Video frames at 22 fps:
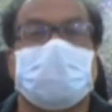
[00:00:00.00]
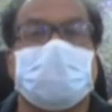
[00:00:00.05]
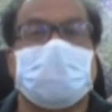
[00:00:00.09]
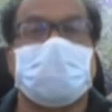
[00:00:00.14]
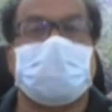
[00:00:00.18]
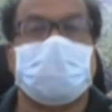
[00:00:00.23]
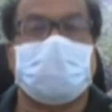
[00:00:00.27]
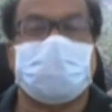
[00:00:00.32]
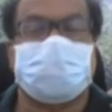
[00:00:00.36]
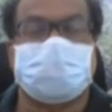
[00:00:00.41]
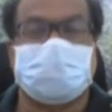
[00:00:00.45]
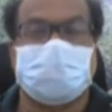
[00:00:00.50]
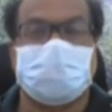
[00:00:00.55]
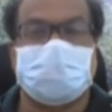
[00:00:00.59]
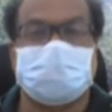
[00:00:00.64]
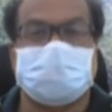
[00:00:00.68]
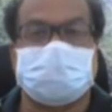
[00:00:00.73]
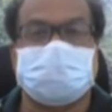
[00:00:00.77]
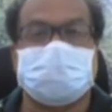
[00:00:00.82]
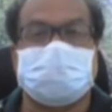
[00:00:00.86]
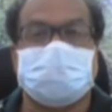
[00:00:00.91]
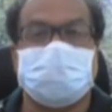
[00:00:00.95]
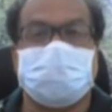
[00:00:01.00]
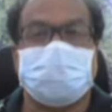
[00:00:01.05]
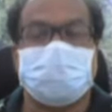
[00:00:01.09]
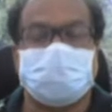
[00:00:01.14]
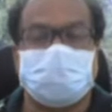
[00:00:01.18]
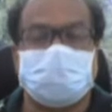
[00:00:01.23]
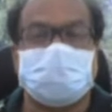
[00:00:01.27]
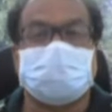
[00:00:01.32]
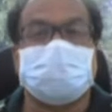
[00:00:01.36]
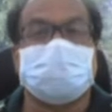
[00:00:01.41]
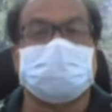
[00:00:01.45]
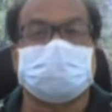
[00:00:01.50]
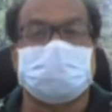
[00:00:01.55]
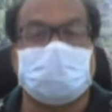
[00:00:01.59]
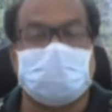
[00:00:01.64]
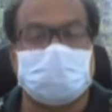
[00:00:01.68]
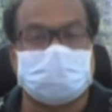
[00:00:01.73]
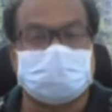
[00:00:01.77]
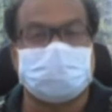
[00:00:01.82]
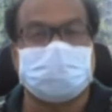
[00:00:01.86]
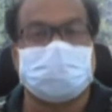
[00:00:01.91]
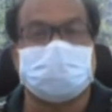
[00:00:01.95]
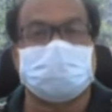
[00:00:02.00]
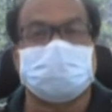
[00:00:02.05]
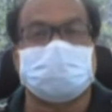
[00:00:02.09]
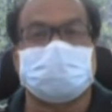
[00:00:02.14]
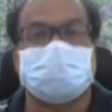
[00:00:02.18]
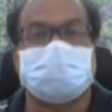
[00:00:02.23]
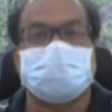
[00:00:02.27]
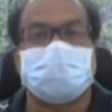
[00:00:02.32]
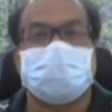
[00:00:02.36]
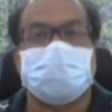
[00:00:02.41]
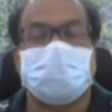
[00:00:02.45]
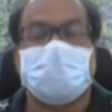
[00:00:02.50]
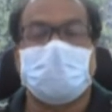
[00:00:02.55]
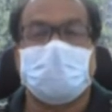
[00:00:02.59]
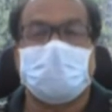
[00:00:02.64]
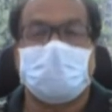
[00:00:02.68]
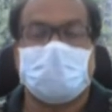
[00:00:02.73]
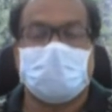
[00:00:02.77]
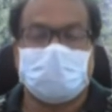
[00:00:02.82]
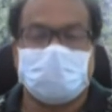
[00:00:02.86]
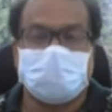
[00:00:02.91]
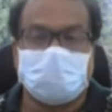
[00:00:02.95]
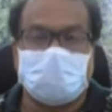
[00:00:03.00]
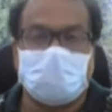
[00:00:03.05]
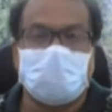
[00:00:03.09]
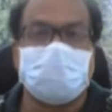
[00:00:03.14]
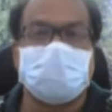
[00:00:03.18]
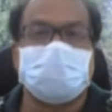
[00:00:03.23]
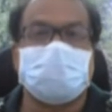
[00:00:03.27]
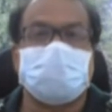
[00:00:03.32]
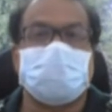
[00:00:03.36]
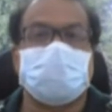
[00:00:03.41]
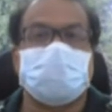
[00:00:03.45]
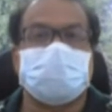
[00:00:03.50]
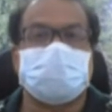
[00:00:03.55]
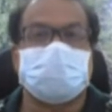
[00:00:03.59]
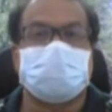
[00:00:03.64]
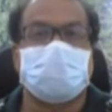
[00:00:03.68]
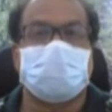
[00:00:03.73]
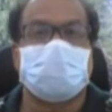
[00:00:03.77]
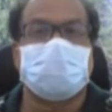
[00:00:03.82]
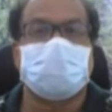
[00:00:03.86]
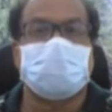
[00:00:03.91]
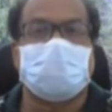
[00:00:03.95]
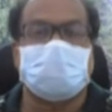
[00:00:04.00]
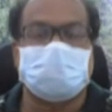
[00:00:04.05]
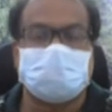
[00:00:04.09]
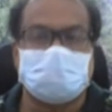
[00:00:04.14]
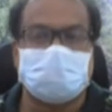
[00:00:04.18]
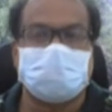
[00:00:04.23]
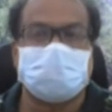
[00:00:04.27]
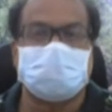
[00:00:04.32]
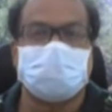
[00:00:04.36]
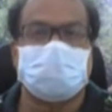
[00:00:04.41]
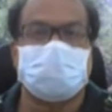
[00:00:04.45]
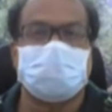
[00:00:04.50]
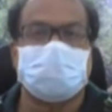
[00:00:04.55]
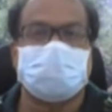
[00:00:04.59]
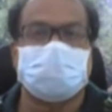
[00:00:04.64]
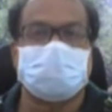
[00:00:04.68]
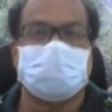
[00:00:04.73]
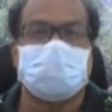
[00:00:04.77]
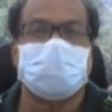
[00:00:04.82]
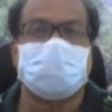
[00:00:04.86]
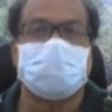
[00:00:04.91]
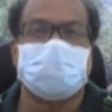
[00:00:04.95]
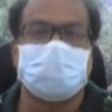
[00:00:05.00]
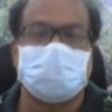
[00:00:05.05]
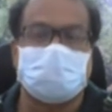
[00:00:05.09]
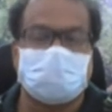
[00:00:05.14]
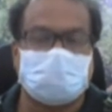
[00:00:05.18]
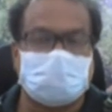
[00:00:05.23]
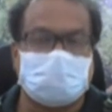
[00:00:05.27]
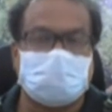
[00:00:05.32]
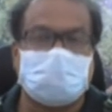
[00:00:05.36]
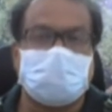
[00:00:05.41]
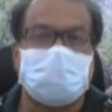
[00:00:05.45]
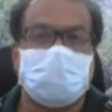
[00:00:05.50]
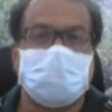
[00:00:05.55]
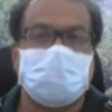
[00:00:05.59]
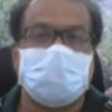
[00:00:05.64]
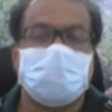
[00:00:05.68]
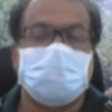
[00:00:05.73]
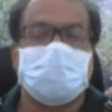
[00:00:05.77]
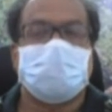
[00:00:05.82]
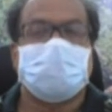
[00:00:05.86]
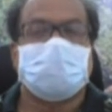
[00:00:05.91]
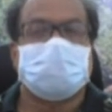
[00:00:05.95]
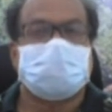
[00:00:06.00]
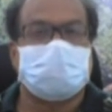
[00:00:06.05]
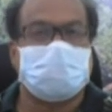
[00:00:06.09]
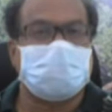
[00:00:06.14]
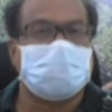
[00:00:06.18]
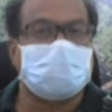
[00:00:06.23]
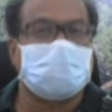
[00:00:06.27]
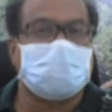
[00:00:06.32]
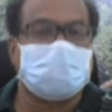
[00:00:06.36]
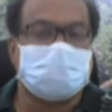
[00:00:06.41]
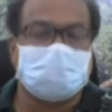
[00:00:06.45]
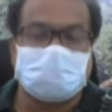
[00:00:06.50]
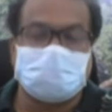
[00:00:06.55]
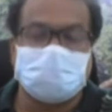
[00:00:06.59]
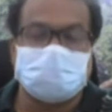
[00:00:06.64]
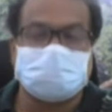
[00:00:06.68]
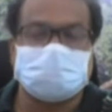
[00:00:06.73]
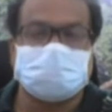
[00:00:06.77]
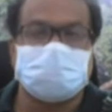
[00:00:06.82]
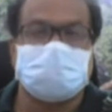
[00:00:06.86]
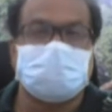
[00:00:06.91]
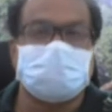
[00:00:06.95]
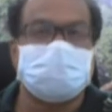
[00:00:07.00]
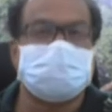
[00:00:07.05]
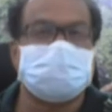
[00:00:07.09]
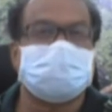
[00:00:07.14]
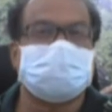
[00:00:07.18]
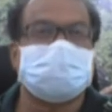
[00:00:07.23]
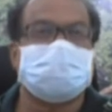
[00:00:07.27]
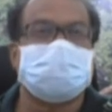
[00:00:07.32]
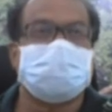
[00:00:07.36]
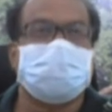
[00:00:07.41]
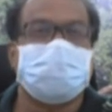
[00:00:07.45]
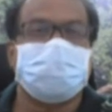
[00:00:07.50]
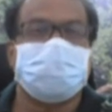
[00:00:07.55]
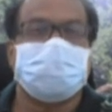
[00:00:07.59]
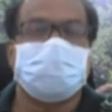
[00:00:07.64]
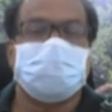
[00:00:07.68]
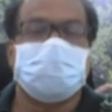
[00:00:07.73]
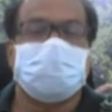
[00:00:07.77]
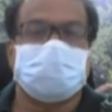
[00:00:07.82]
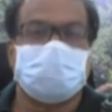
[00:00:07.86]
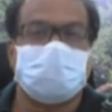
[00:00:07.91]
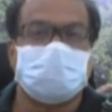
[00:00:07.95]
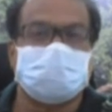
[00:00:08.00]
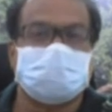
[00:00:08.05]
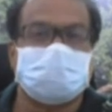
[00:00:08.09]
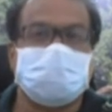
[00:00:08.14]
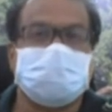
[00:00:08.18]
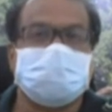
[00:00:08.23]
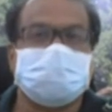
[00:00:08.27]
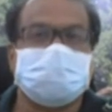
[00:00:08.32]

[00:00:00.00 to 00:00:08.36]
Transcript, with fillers: కూడా వచ్చింది వేరియస్ హాస్పిటల్స్ బాంబే నుండి వచ్చిన వాళ్ళు హైదరాబాద్ నుండి వచ్చిన వాళ్ళు వీళ్ళ వల్ల సో నా రిక్వెస్ట్ దయచేసి సోషల్